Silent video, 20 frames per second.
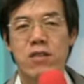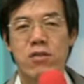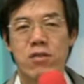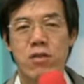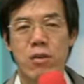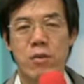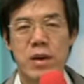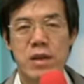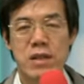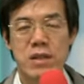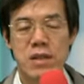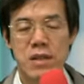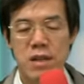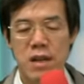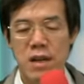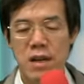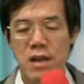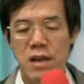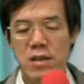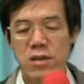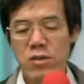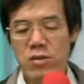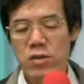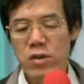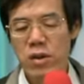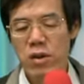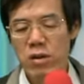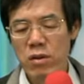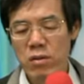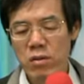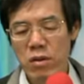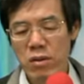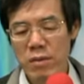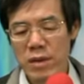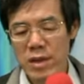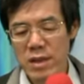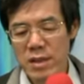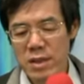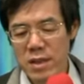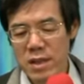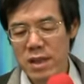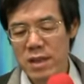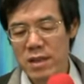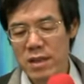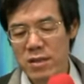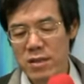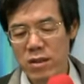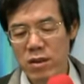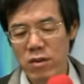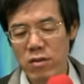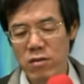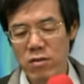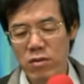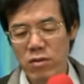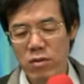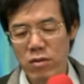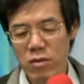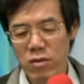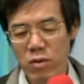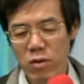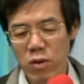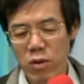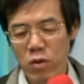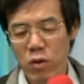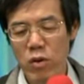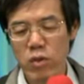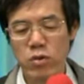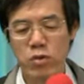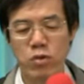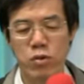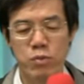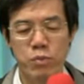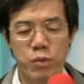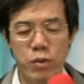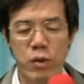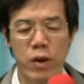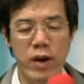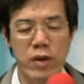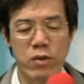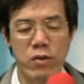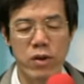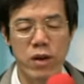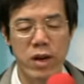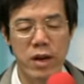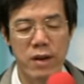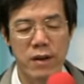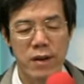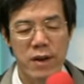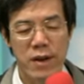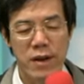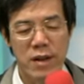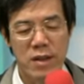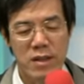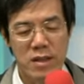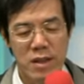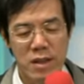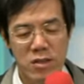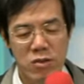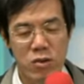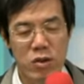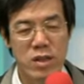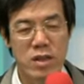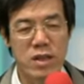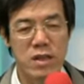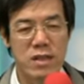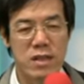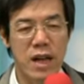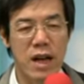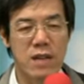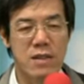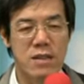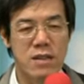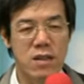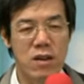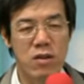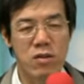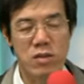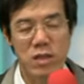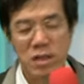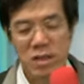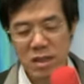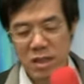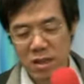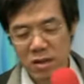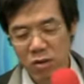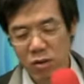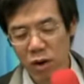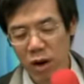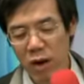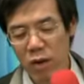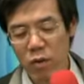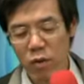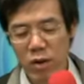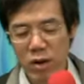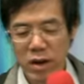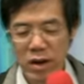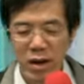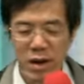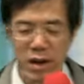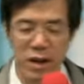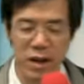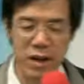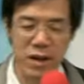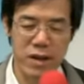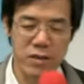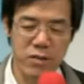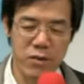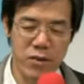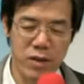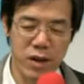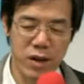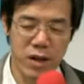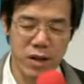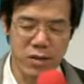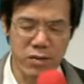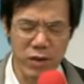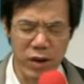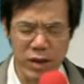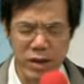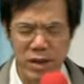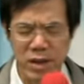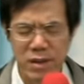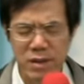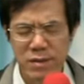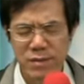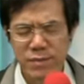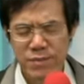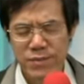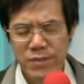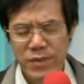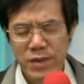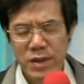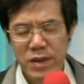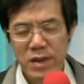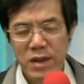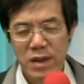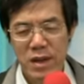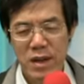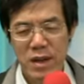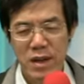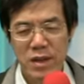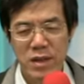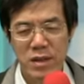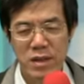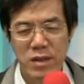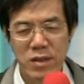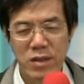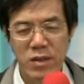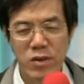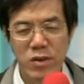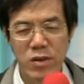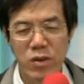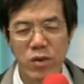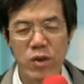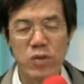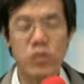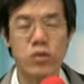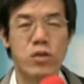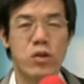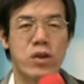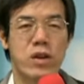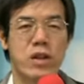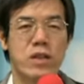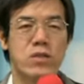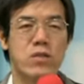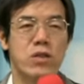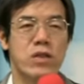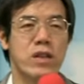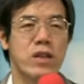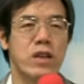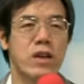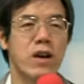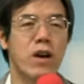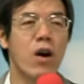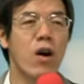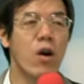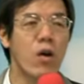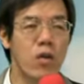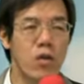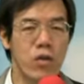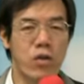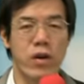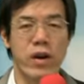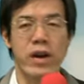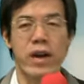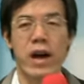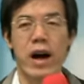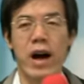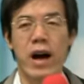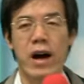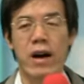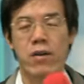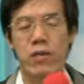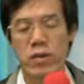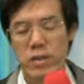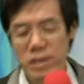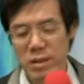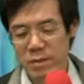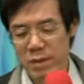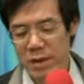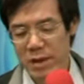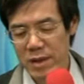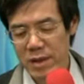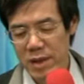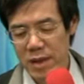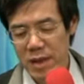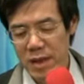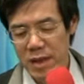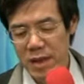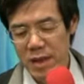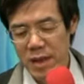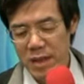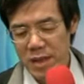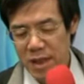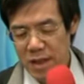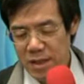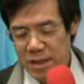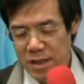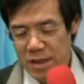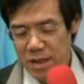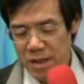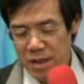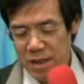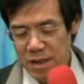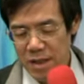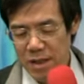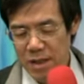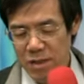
我们呃，有时候我们献的时候，或许不管如何，你觉得当时候的情况或任何呃原因，呃，或许有人觉得后悔啊或什么，但是